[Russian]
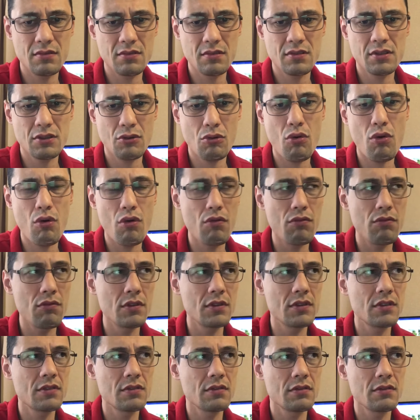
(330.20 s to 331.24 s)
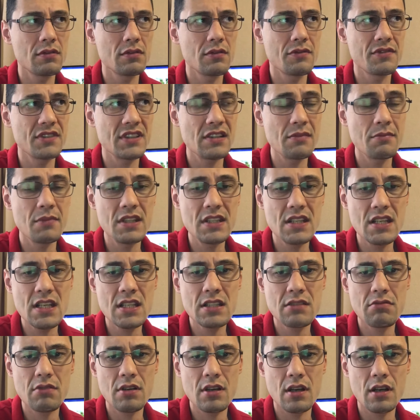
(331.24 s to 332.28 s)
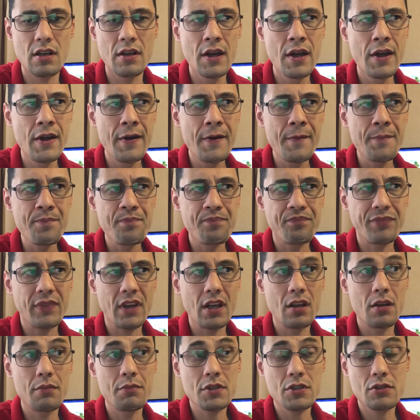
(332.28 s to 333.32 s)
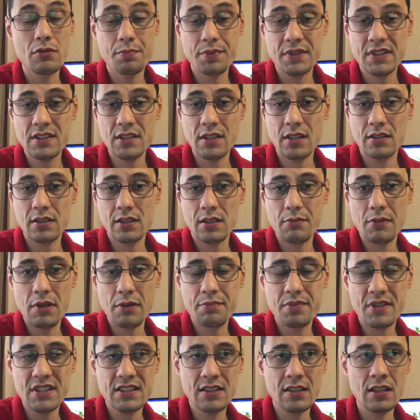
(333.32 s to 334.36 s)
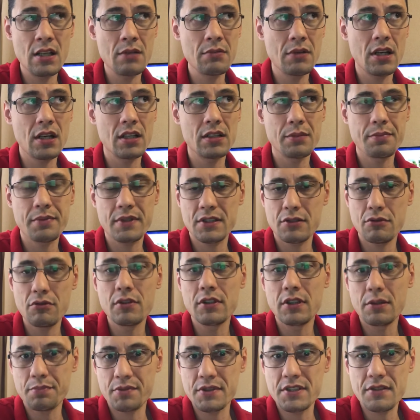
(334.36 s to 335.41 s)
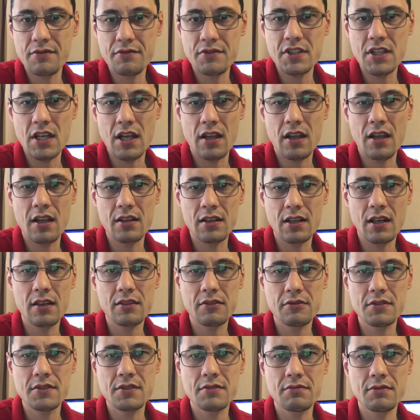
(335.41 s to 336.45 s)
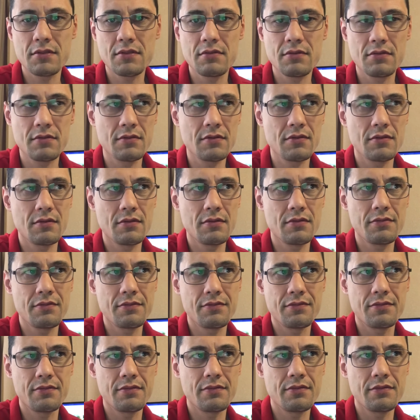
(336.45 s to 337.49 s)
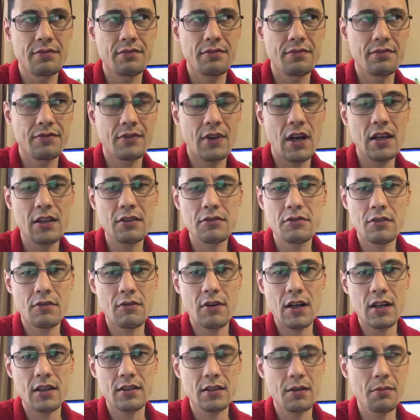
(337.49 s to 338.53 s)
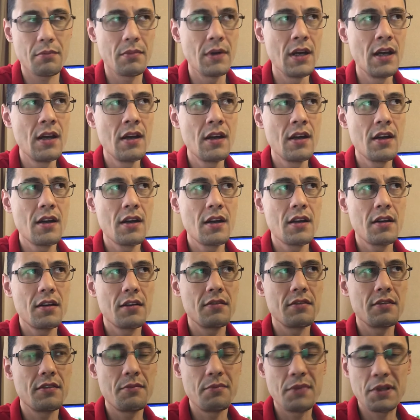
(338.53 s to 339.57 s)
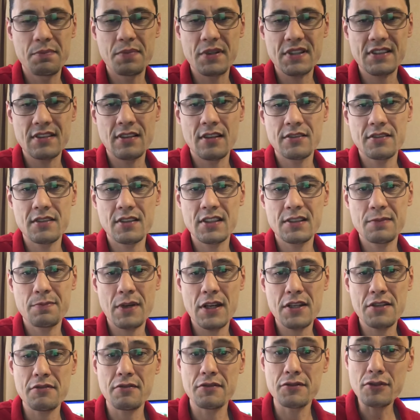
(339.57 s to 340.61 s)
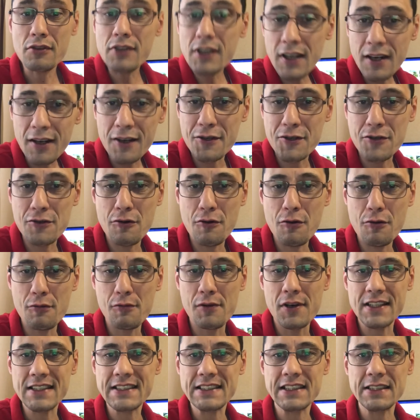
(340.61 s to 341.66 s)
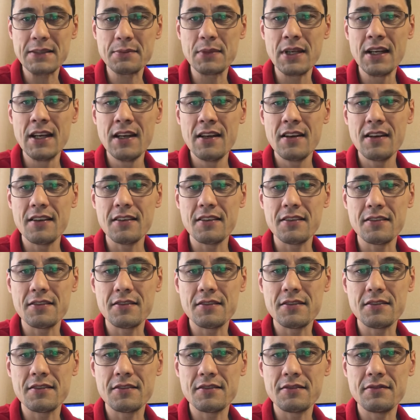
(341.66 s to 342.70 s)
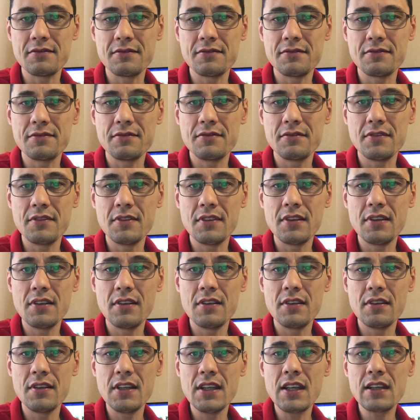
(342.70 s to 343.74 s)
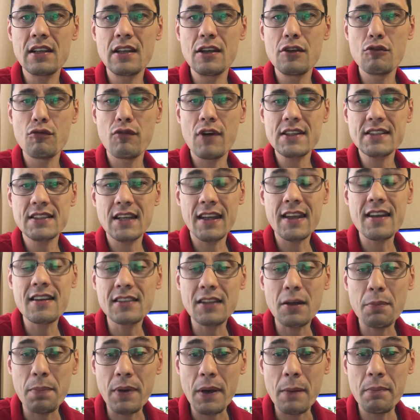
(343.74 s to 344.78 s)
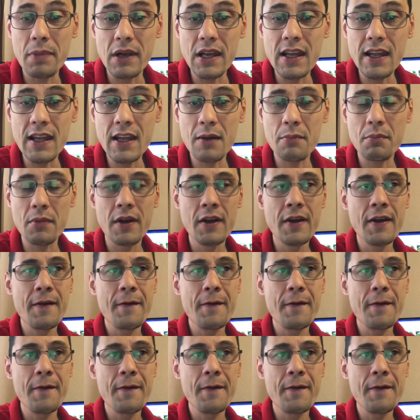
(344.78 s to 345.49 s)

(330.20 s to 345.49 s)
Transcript: такого вот взаимодействия Э, между пациентами и персоналом, как это происходит, допустим, в Чехии, да, то есть вот э, в Карловых Варах там э, медперсонал всегда спрашивает, все ли хорошо у вас там, нет ли у вас каких-то проблем,